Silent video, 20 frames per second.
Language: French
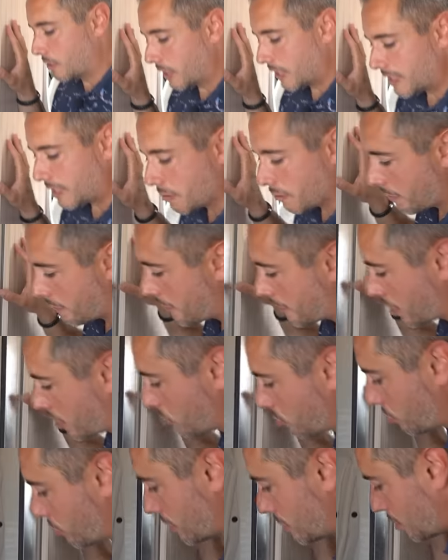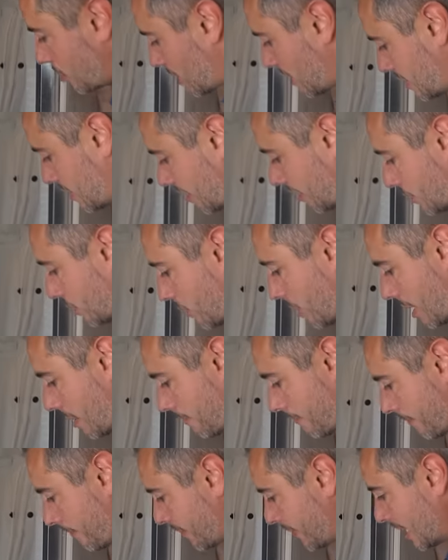Alors ici on va faire un point sur la salle de
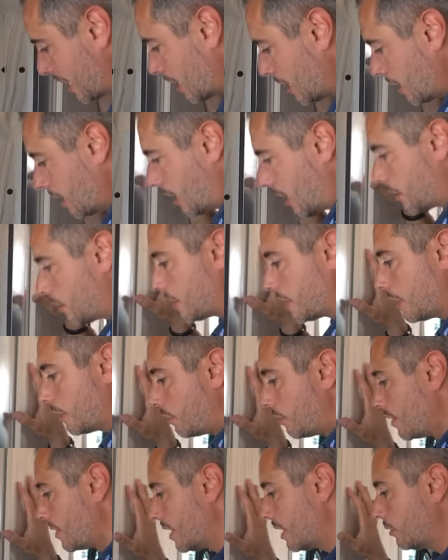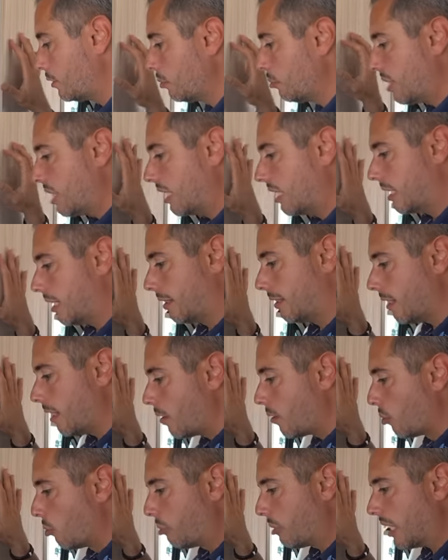bain. Alors c'est une salle de bain qui est
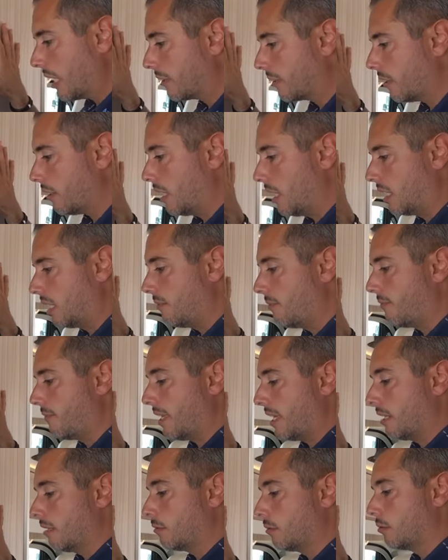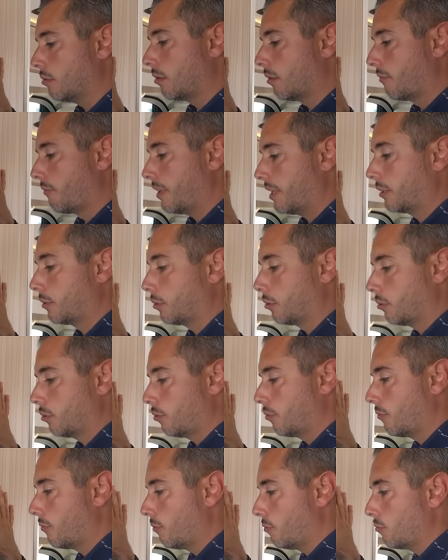très compacte et qui fait euh, en fait
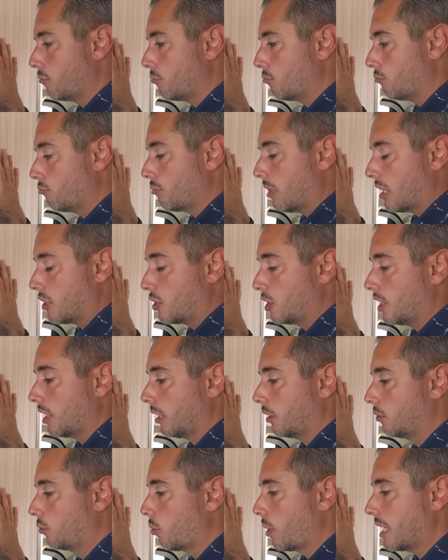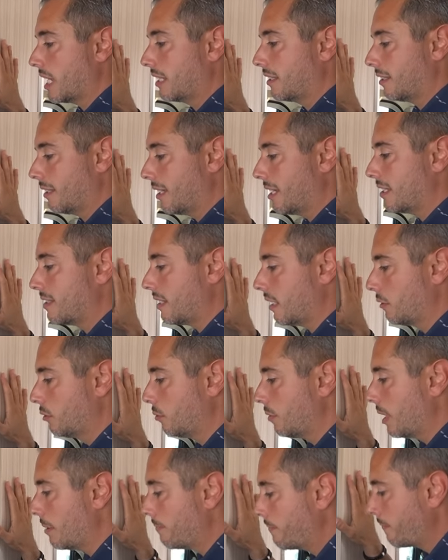euh, ben, je dirais toilette et salle
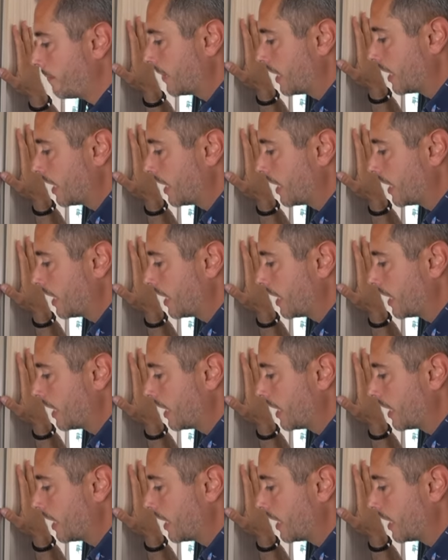de bain.